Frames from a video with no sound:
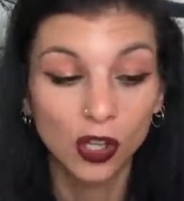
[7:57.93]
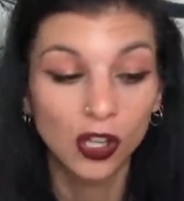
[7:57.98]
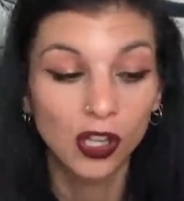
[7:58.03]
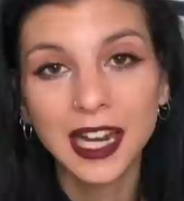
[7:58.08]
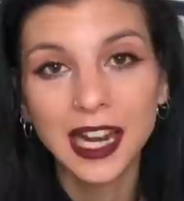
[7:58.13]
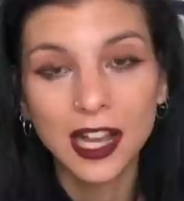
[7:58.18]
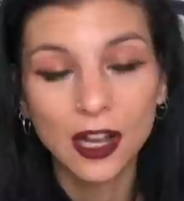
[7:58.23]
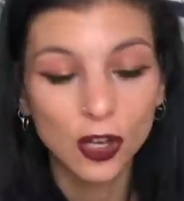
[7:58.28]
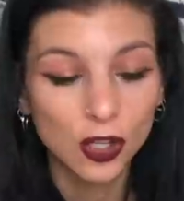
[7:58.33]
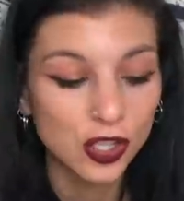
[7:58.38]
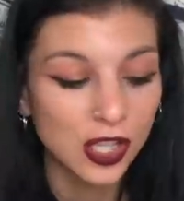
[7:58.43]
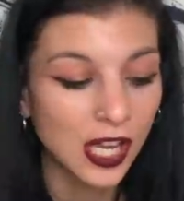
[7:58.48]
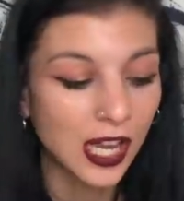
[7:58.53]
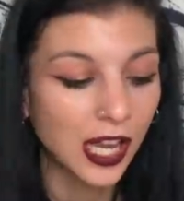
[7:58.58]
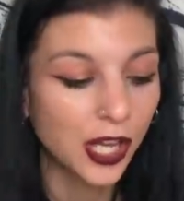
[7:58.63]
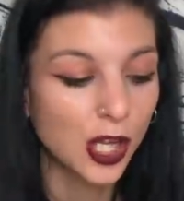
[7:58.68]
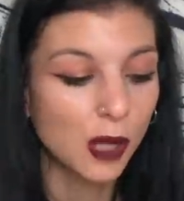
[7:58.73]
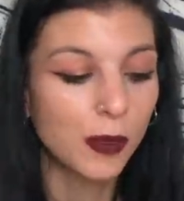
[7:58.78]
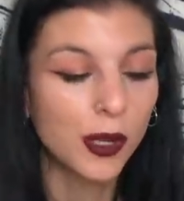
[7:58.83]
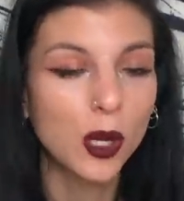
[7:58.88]
Una de las cosas
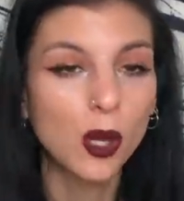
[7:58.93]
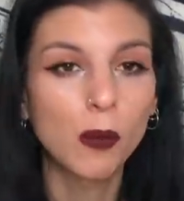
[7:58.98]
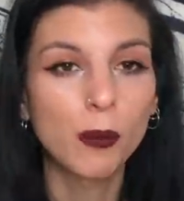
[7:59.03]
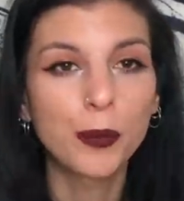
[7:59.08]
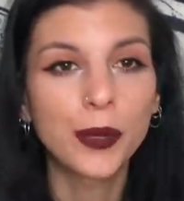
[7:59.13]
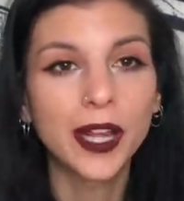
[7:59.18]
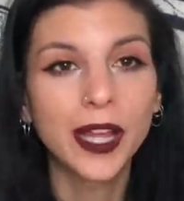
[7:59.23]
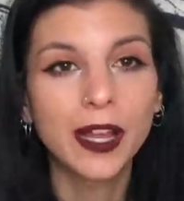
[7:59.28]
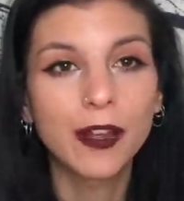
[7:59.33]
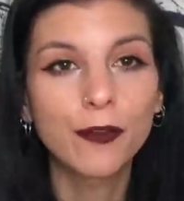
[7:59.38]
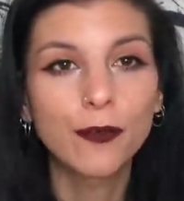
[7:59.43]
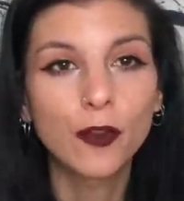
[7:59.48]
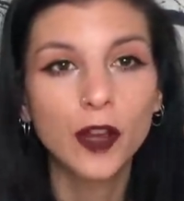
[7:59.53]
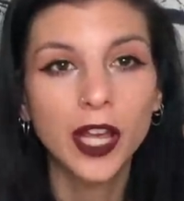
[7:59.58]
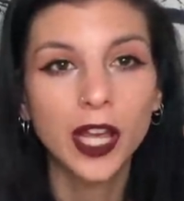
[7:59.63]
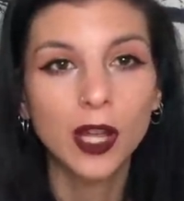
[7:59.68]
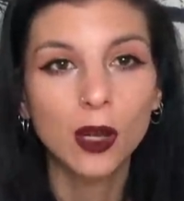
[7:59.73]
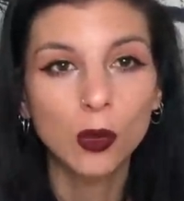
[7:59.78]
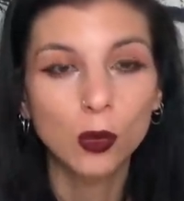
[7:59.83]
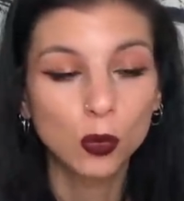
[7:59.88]
que yo me compré
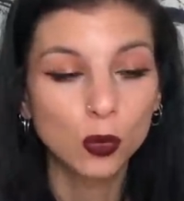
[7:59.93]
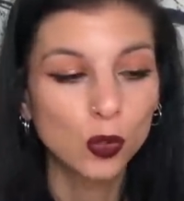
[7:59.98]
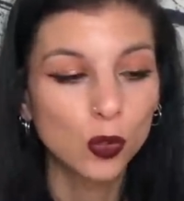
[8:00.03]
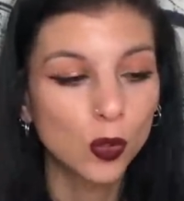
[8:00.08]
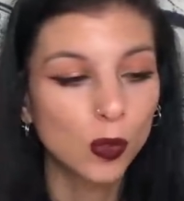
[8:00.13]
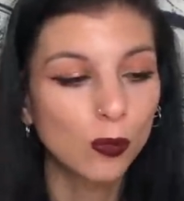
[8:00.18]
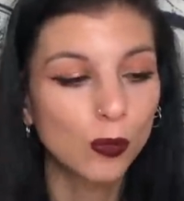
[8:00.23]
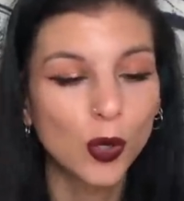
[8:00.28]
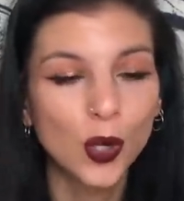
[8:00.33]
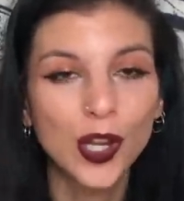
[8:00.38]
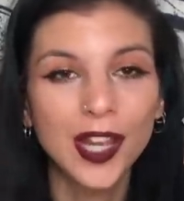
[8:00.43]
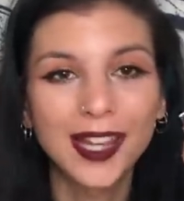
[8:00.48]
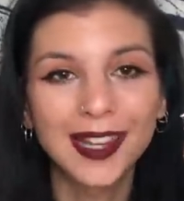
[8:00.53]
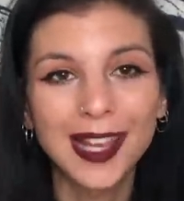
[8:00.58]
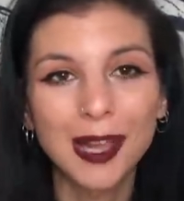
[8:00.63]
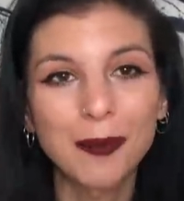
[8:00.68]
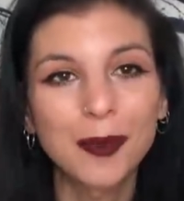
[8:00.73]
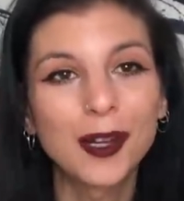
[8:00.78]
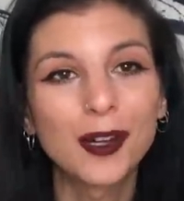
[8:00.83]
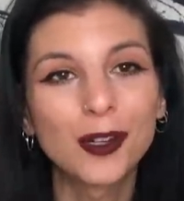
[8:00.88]
fue un jumbo que
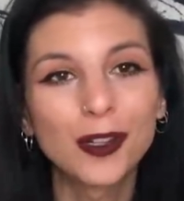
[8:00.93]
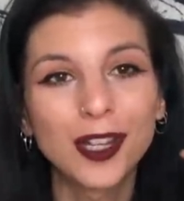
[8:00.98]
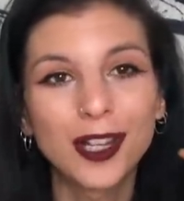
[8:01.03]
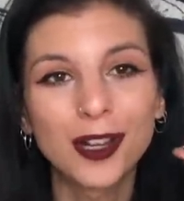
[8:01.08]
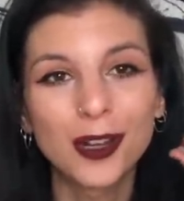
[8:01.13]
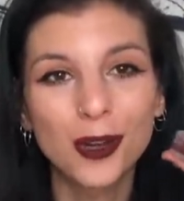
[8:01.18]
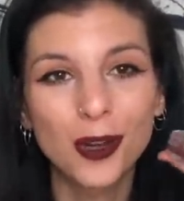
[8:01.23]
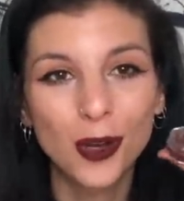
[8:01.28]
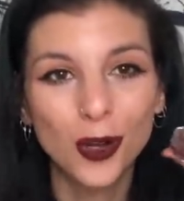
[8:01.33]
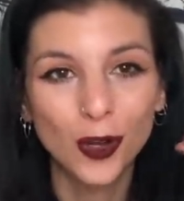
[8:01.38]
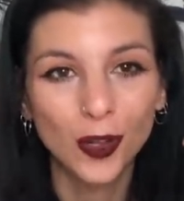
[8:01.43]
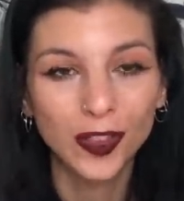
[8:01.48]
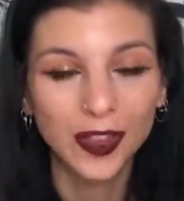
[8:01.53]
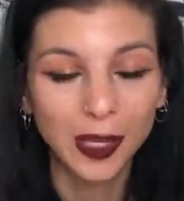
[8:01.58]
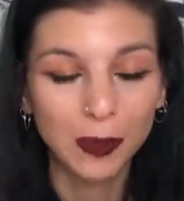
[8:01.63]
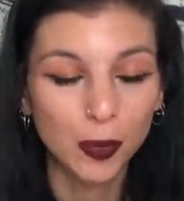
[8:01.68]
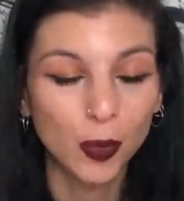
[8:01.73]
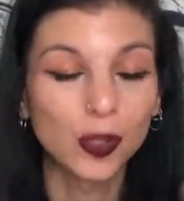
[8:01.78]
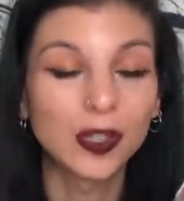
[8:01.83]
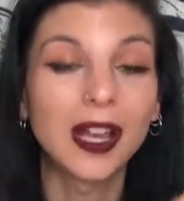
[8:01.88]
también lo tengo
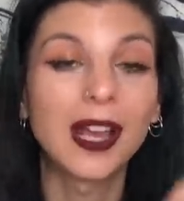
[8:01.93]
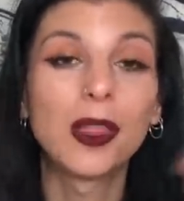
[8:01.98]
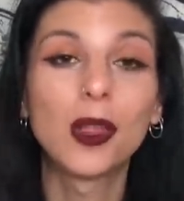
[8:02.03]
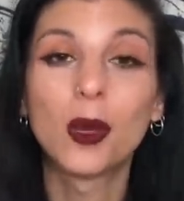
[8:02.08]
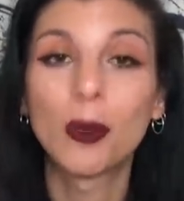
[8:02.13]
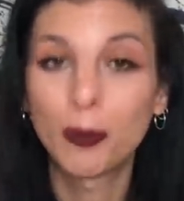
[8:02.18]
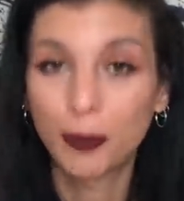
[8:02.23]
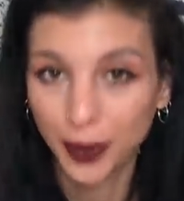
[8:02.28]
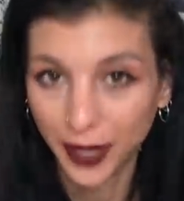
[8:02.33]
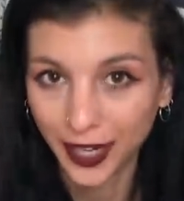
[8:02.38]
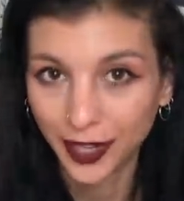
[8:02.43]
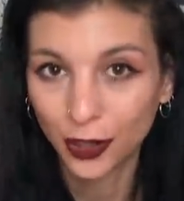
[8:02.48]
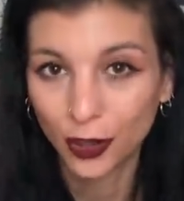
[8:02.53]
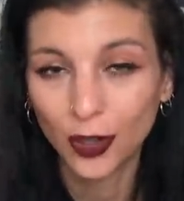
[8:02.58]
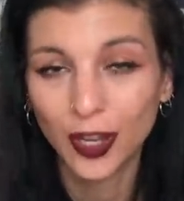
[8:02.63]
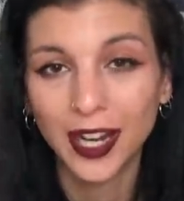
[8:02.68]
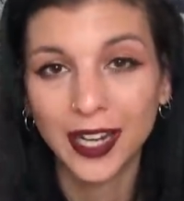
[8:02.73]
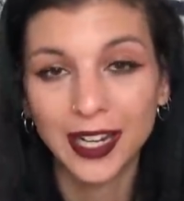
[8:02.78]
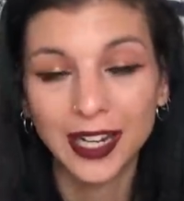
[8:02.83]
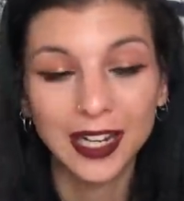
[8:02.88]
depotado, pero
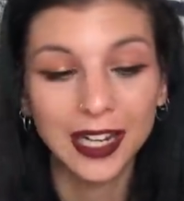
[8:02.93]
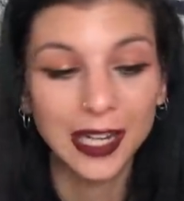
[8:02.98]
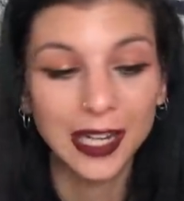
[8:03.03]
en el